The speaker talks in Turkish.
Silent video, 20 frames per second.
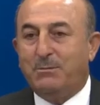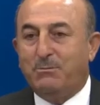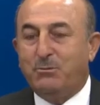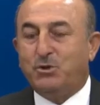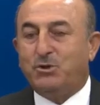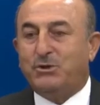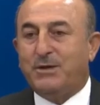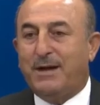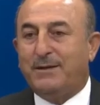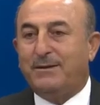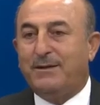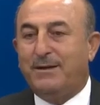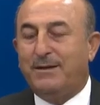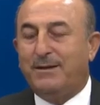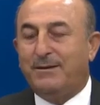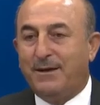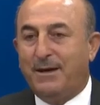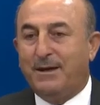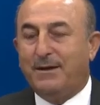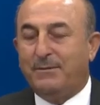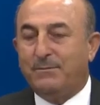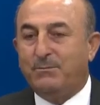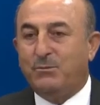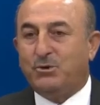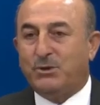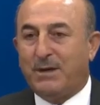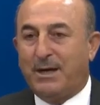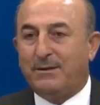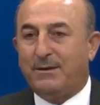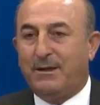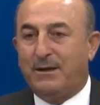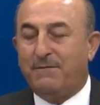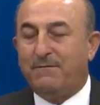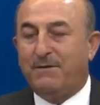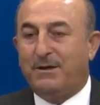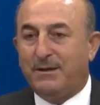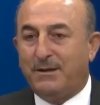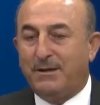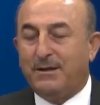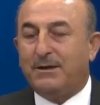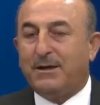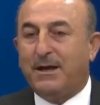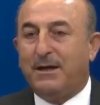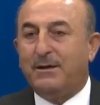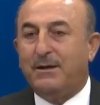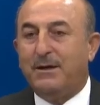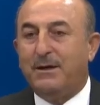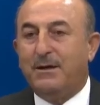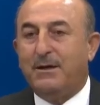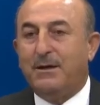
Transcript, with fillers: mücadelede mücadele verilirken